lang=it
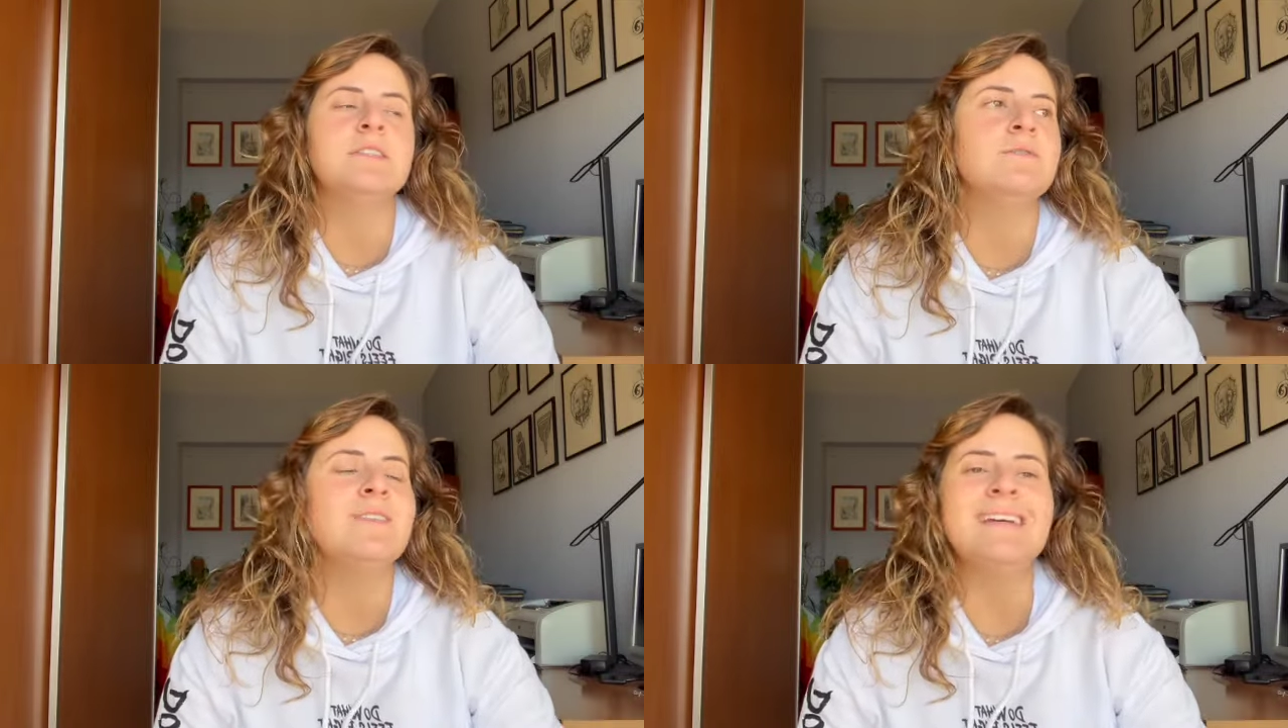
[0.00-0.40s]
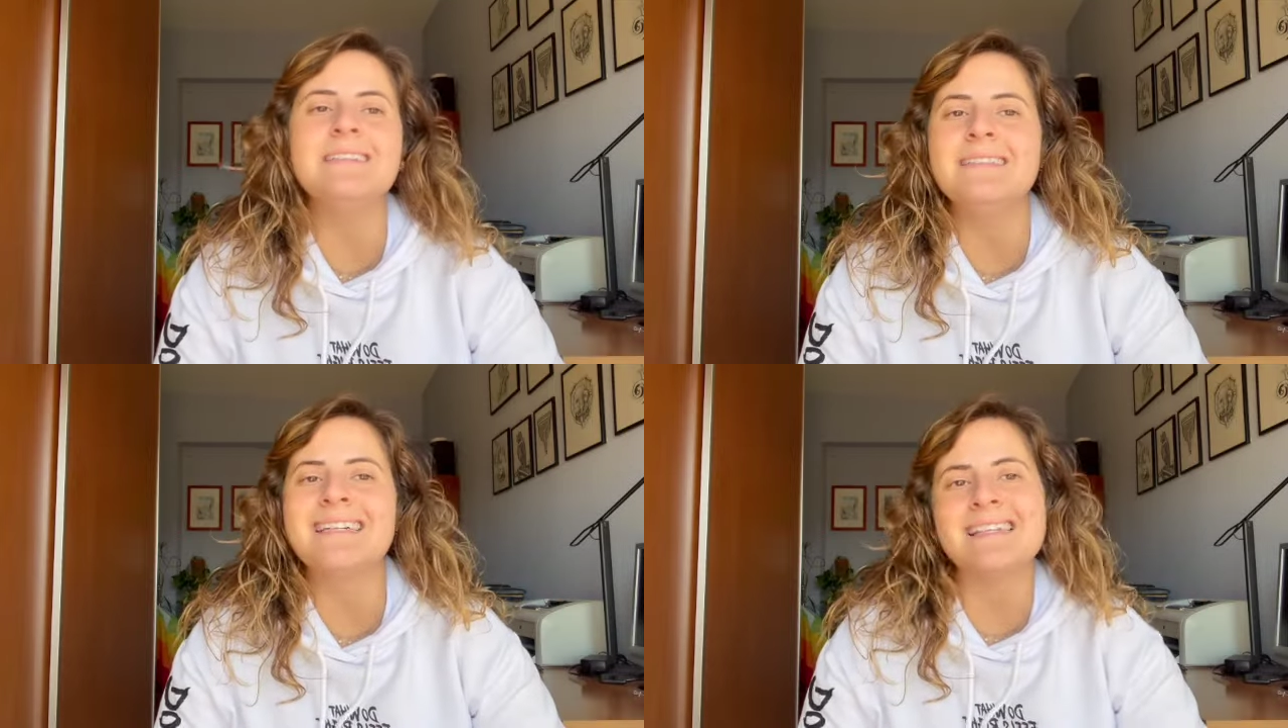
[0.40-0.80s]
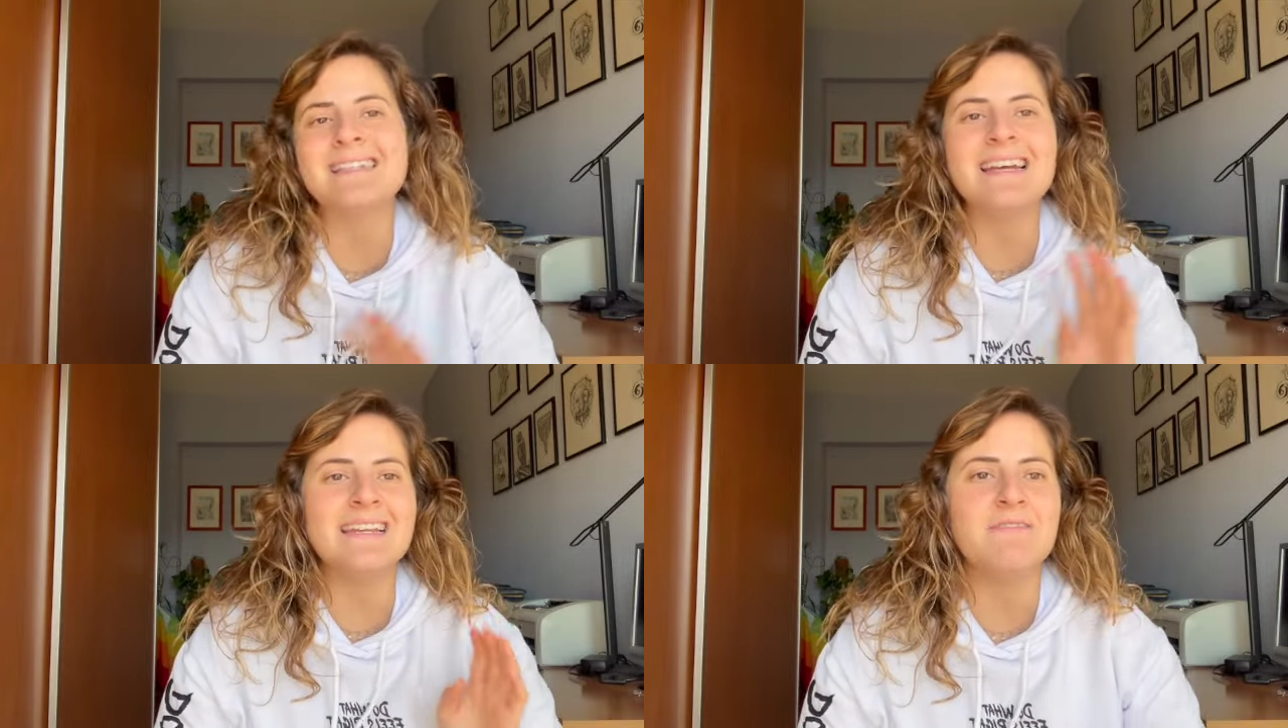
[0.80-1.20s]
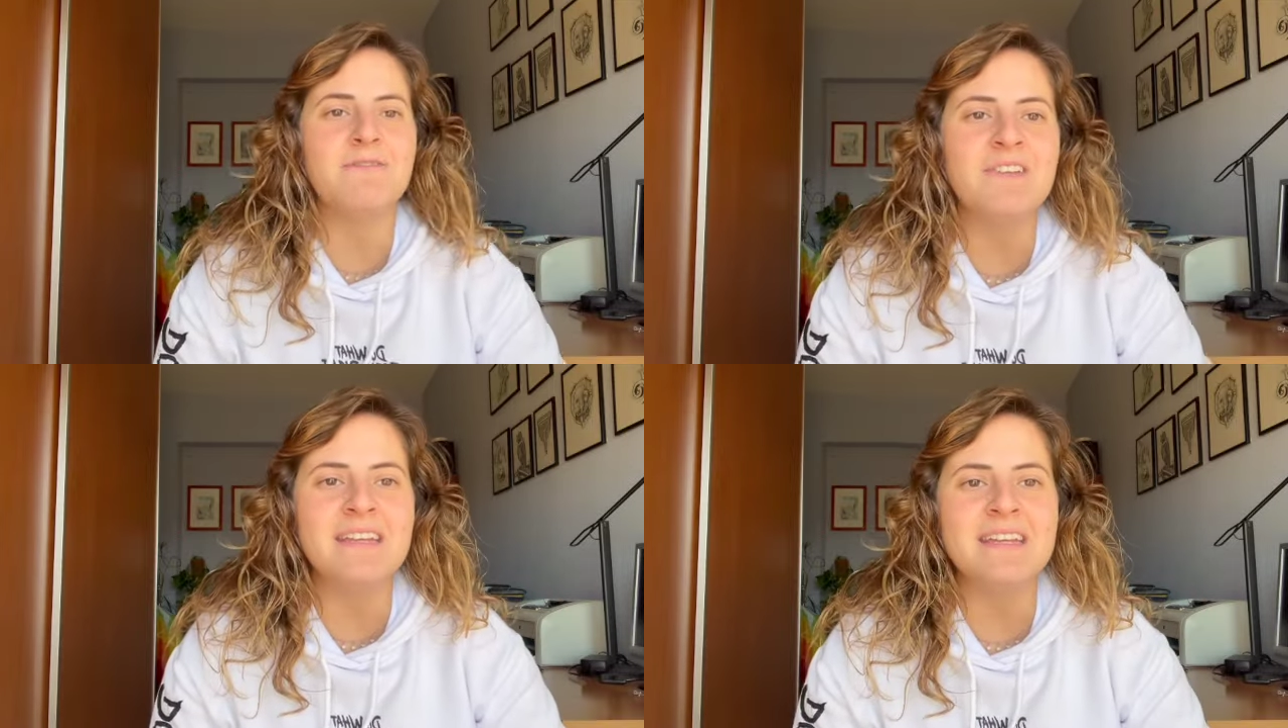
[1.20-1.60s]
ti inventi castelli
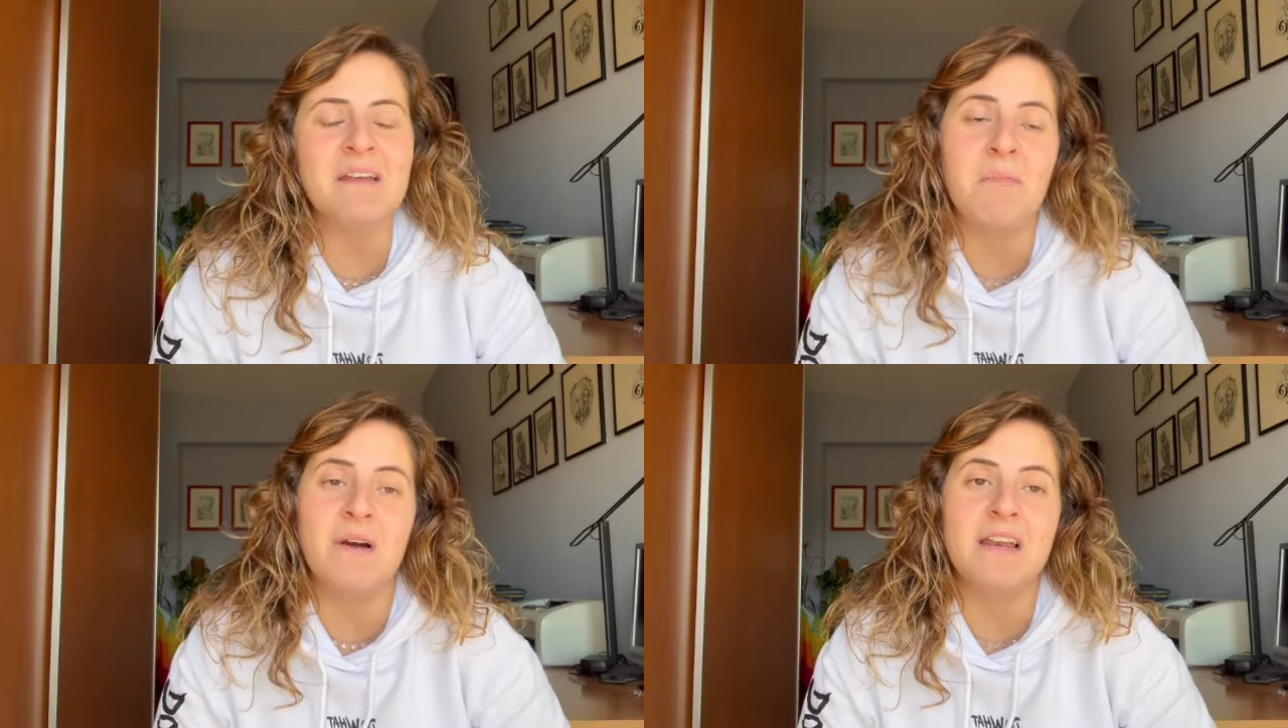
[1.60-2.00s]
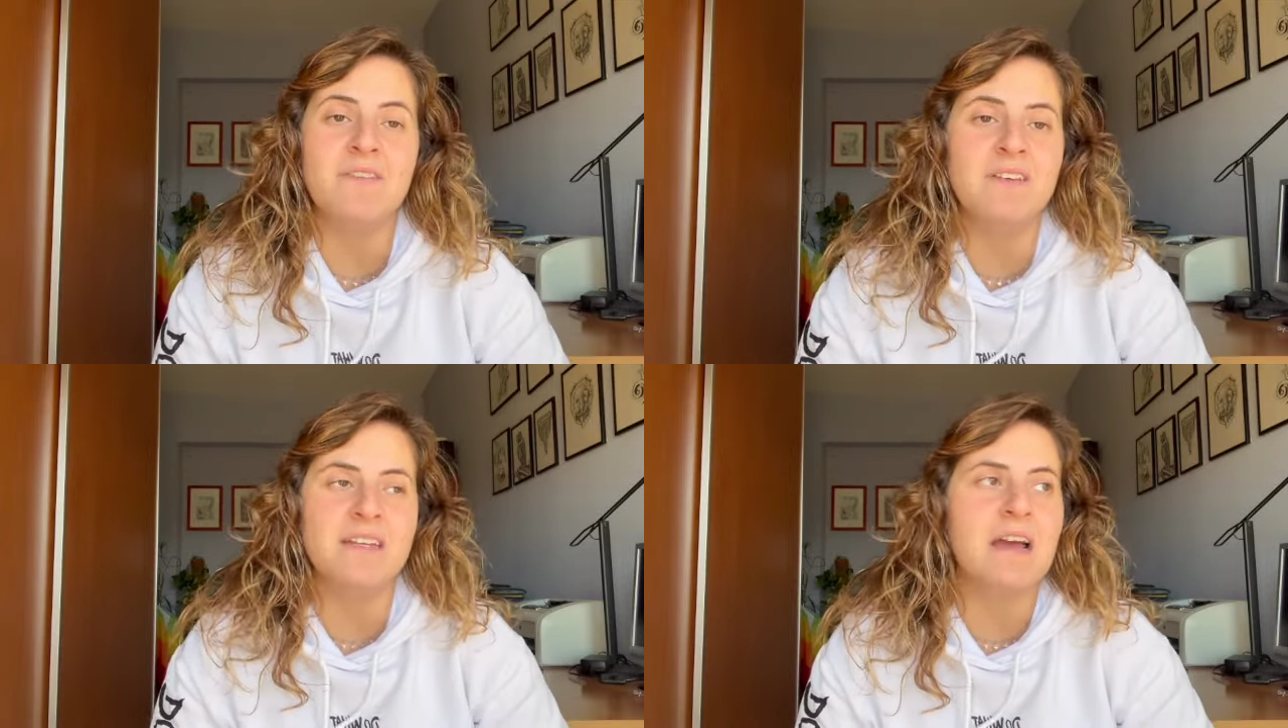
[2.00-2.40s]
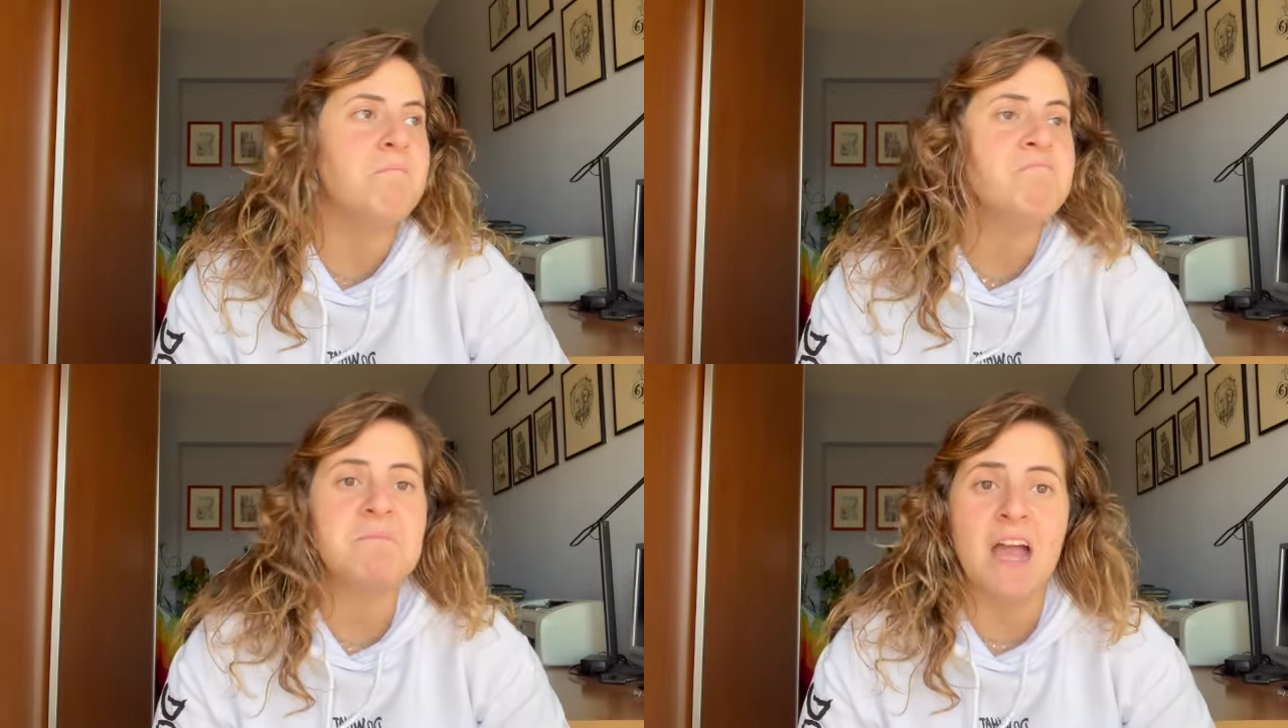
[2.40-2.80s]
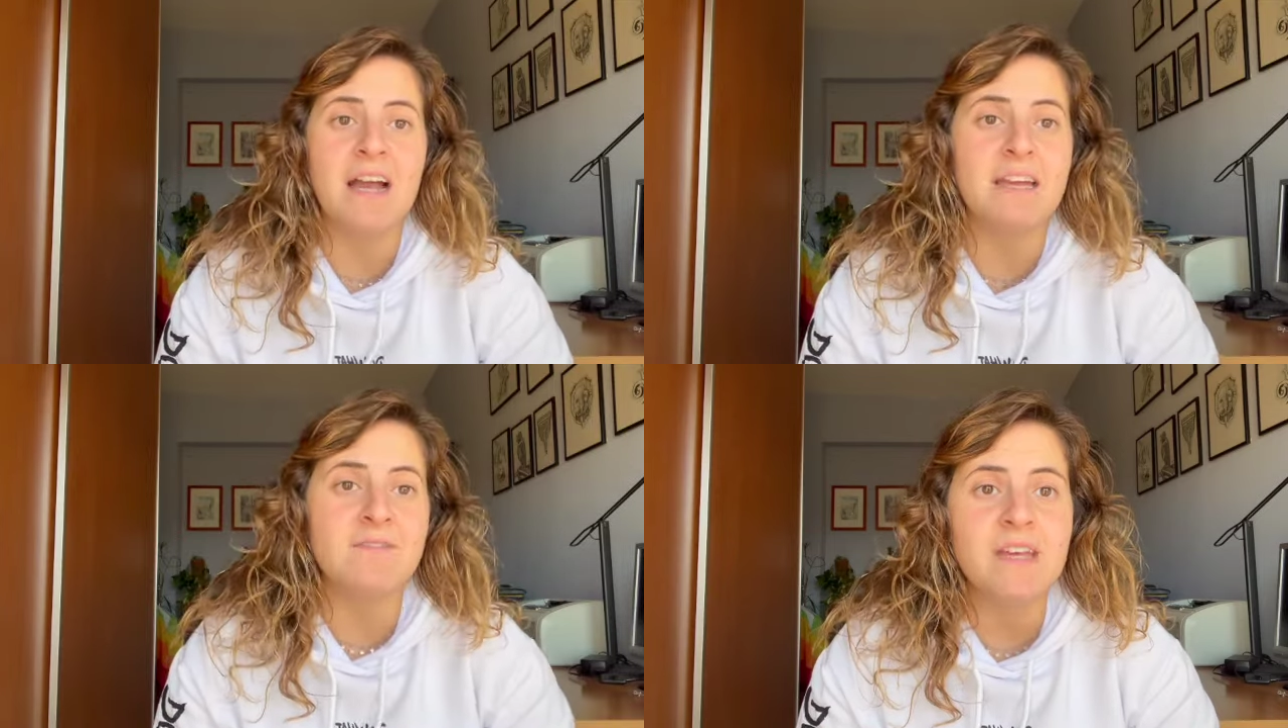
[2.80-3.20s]
infiniti e poi alla fine
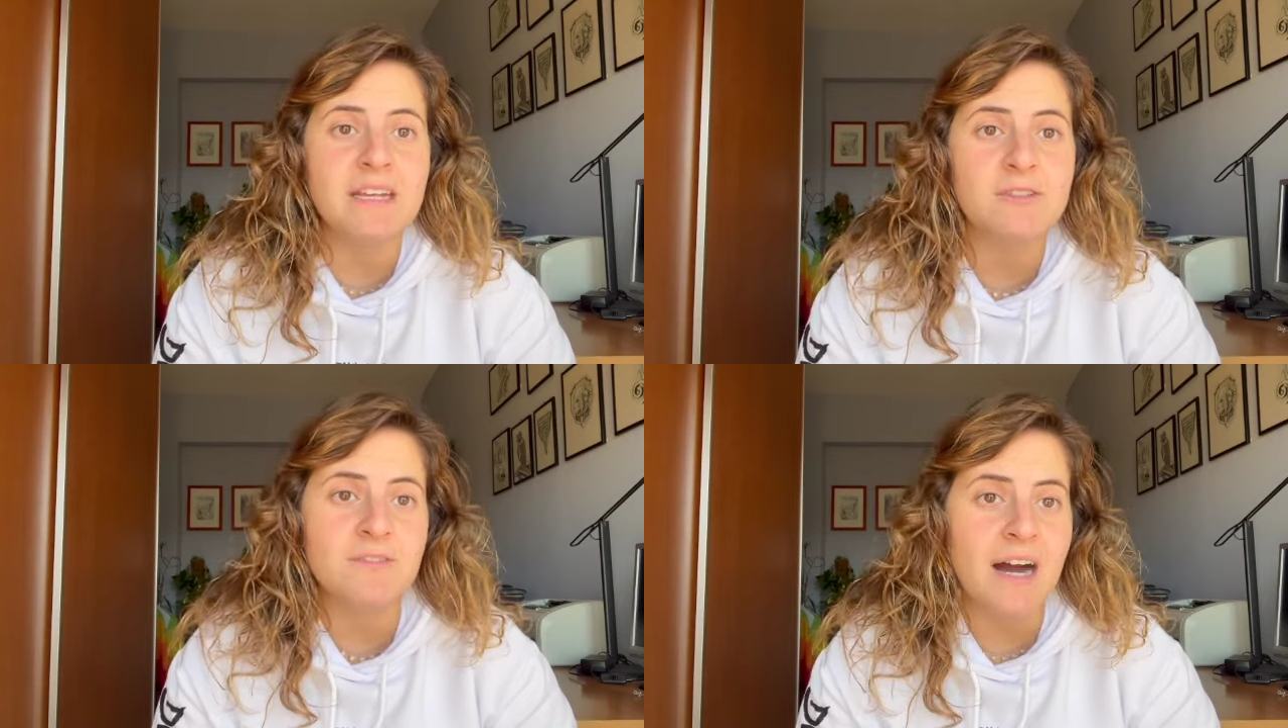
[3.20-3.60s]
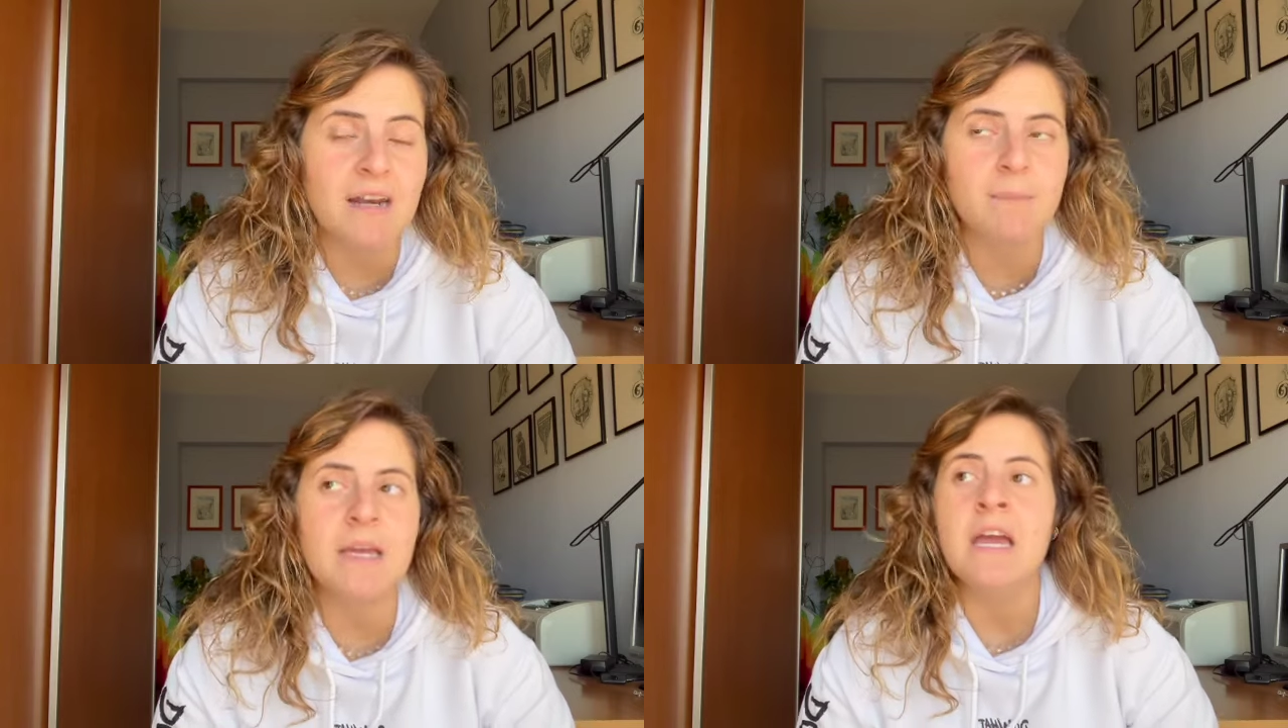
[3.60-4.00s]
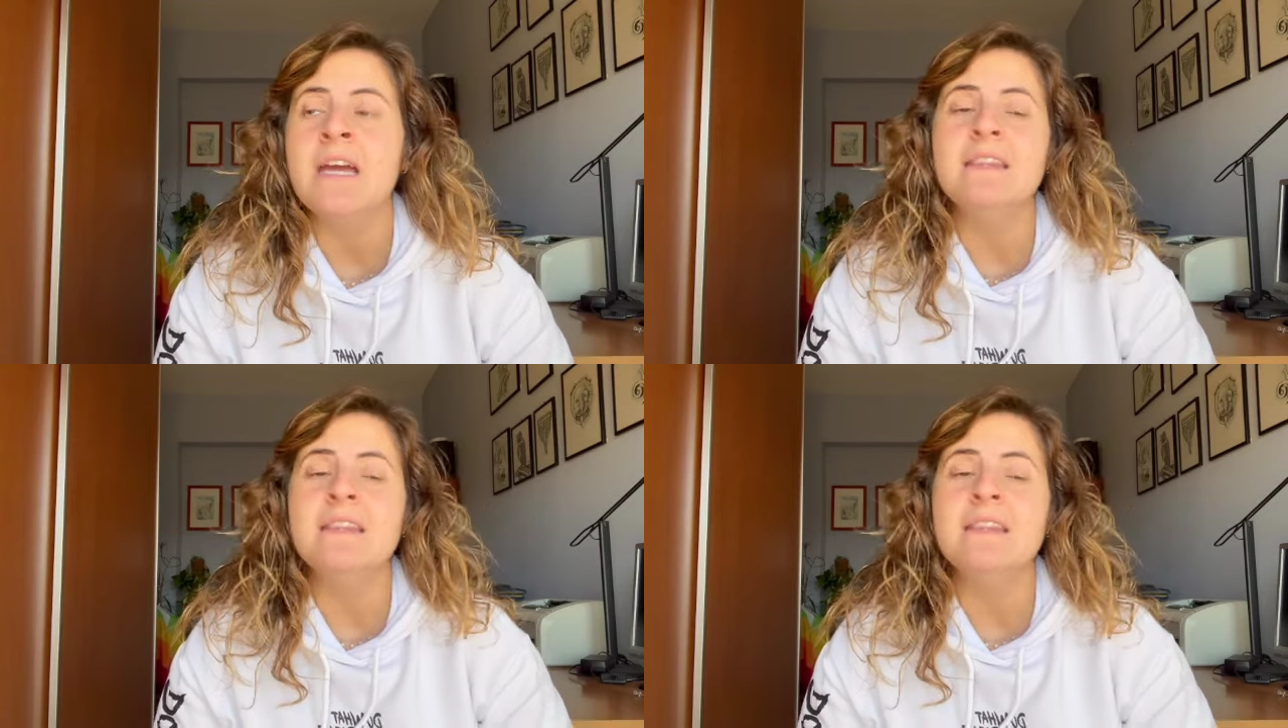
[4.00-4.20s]
neanche vieni a trovarmi.